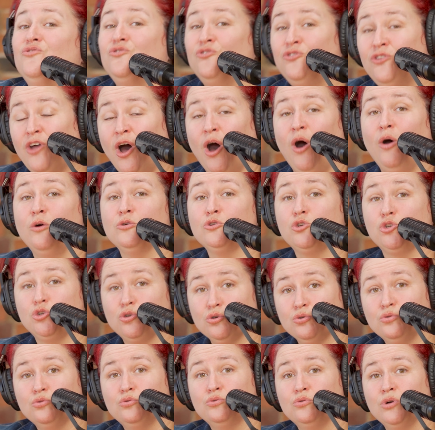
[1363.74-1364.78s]
non,
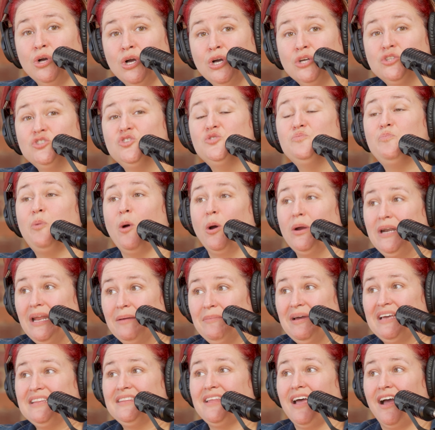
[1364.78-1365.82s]
chou, du porn
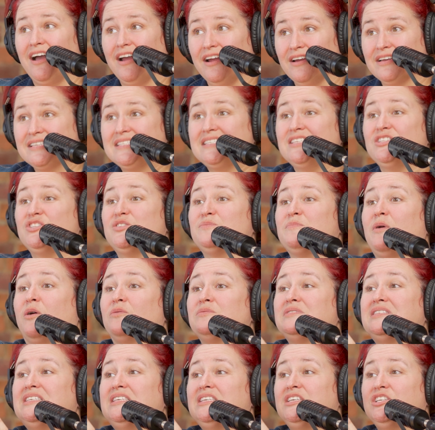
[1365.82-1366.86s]
amateur, c'est du
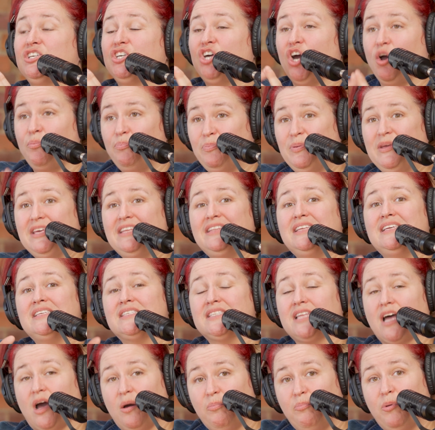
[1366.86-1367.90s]
monde qui copie des
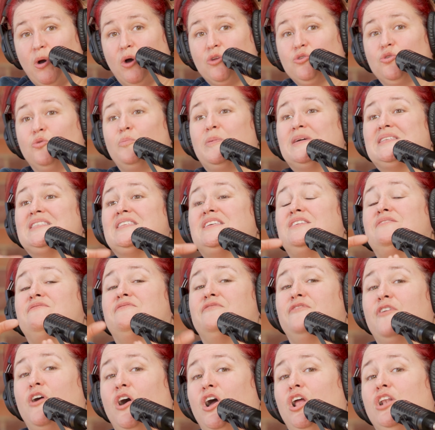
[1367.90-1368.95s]
stars porno parce qu'ils
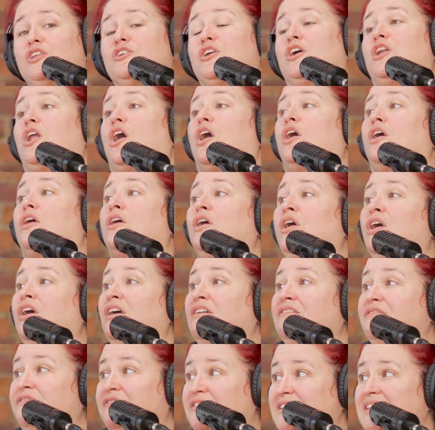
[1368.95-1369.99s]
veulent que leur
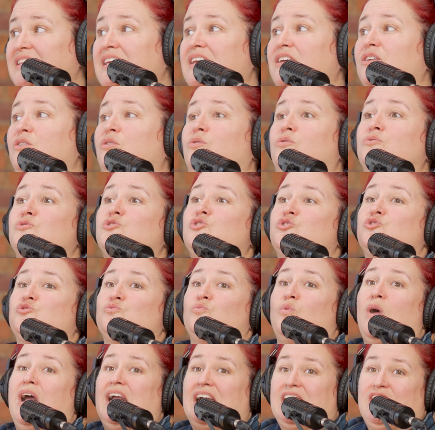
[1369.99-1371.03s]
vidéo
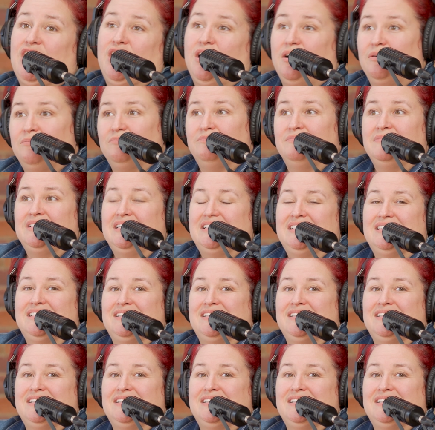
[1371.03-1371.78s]
soit comme